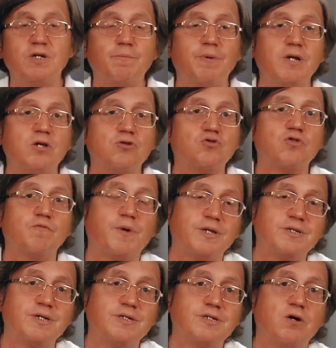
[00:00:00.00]
Это определяется уже в
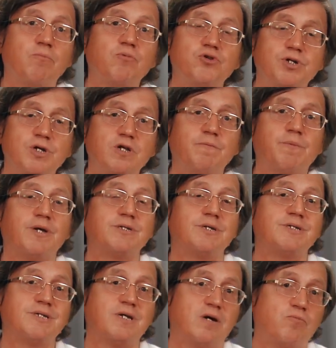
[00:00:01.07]
процессе обучения, в
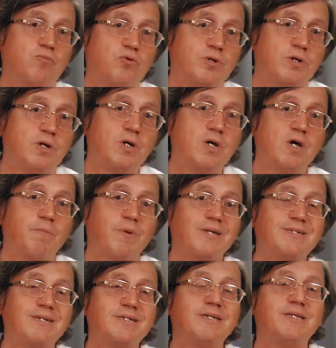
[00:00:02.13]
процессе работы, в
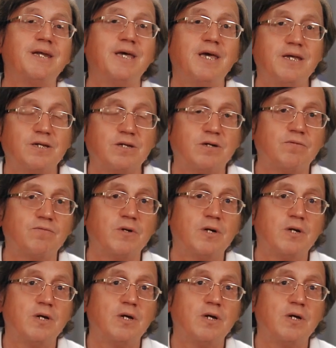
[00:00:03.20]
процессе тренингов.